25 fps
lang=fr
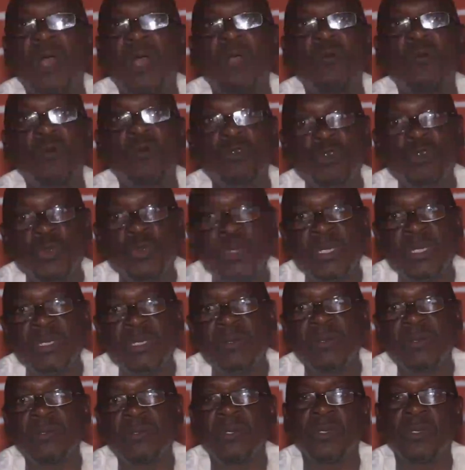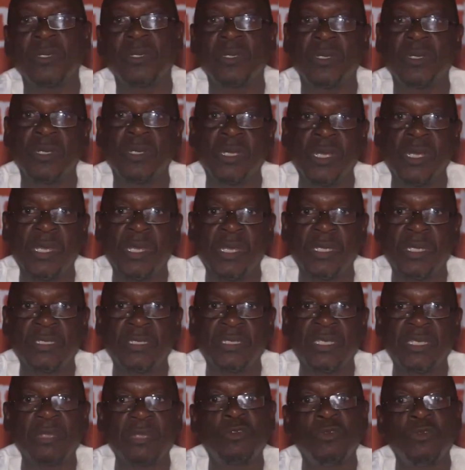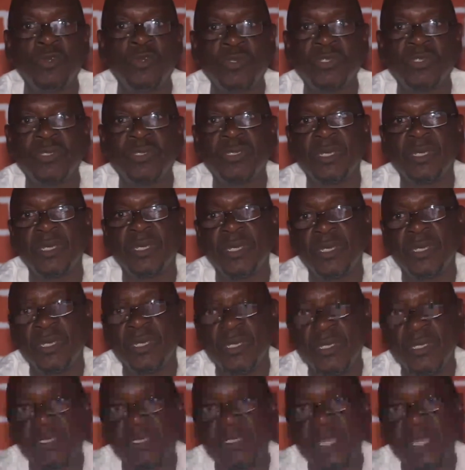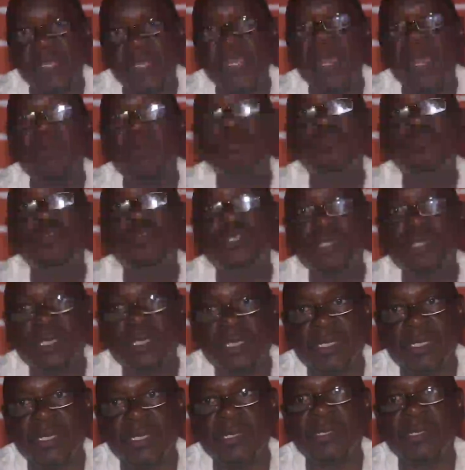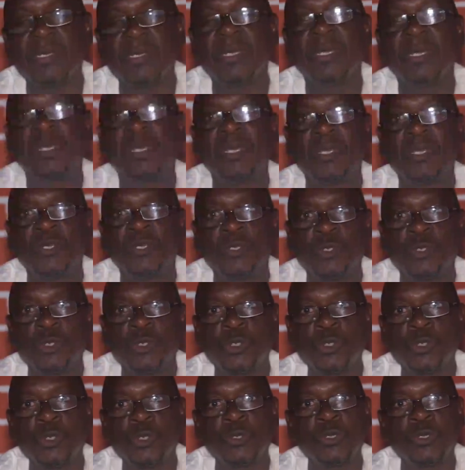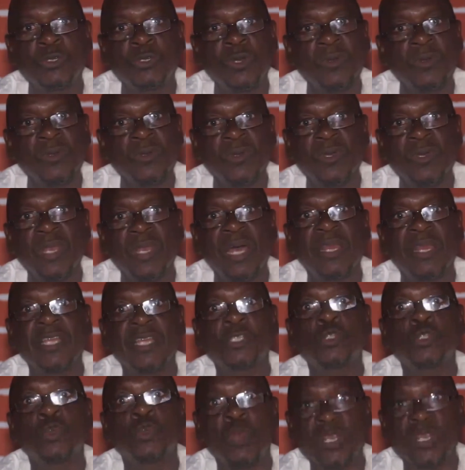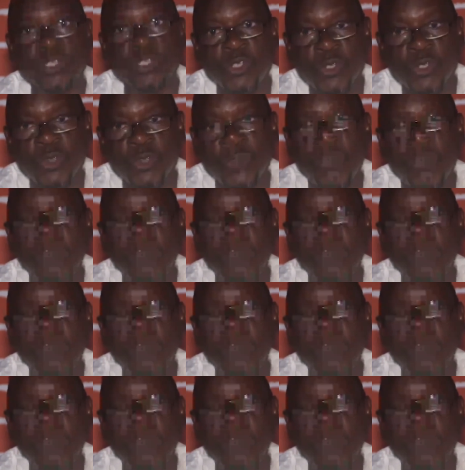conduire donc, euh, cette lutte qui allait aboutir sur donc, euh, la restauration